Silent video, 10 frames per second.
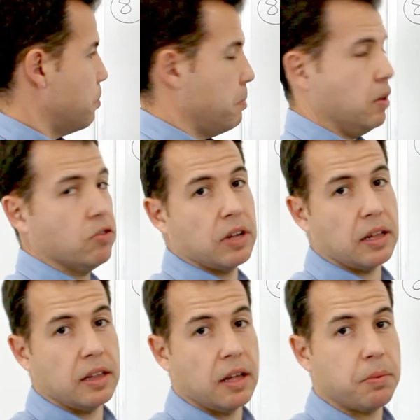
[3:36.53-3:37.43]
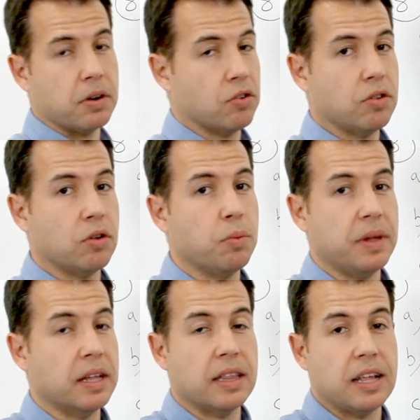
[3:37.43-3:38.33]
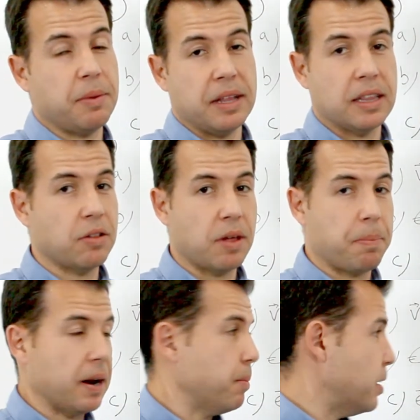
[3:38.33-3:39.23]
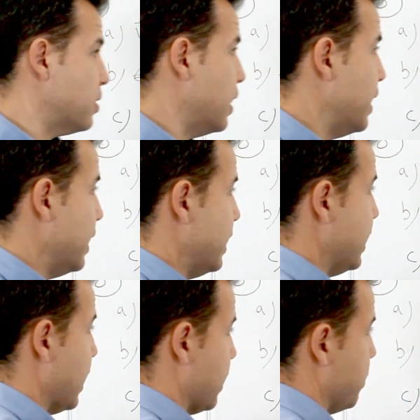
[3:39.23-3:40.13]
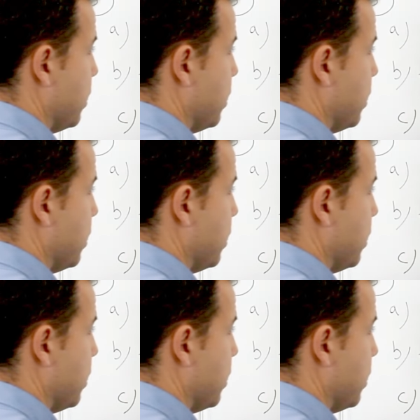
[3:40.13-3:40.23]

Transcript: menos cantidad, porque solo tengo un billete y el billete no da para más. Y al revés,